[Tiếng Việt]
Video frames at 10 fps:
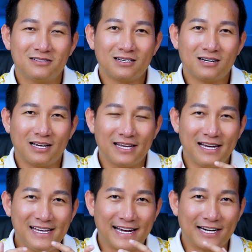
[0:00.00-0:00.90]
rất là
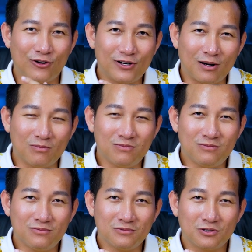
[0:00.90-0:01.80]
dễ dàng nổi nóng
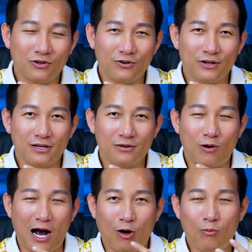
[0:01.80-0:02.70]
rồi
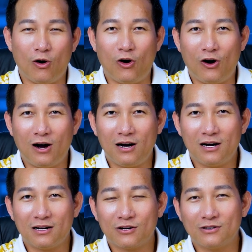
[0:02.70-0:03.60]
quạo
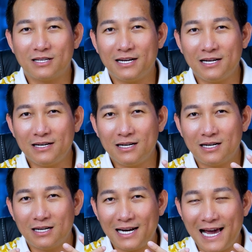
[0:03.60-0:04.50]
bọ có thể ờ,